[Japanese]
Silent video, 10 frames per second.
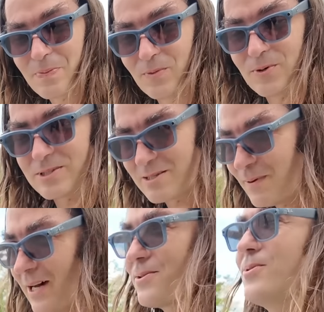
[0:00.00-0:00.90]
もう
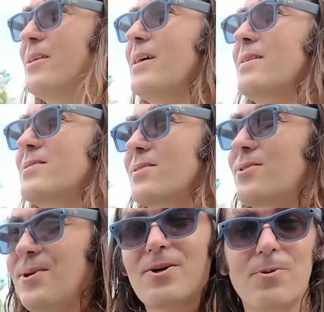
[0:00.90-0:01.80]
スマートですっ
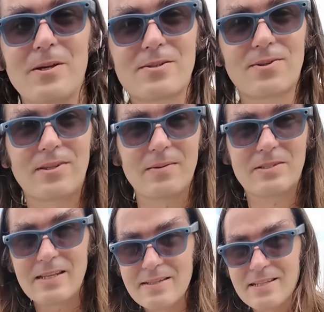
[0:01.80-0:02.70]
ごい運びやすくて
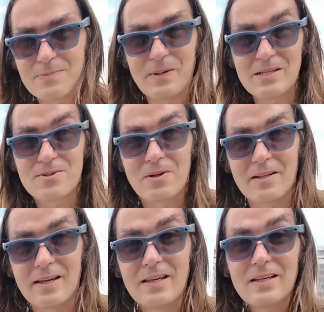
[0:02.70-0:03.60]
全然スペース取
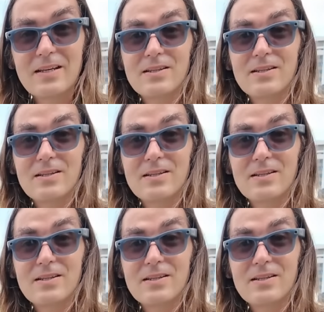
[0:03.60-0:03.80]
らない